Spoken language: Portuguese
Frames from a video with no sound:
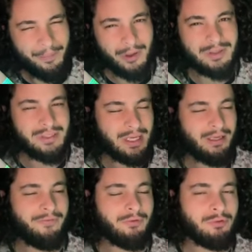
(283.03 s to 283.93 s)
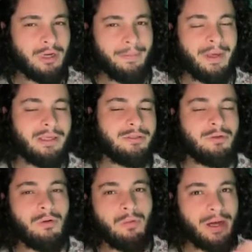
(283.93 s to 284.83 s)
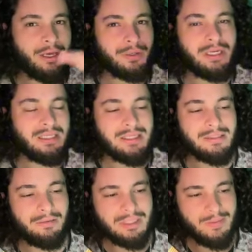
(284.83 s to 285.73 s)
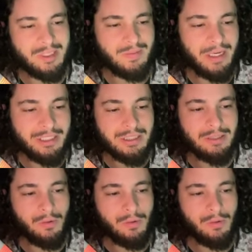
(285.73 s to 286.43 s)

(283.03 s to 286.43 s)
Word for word: Pode ser que futuramente, com alguma reorganização das minhas páginas,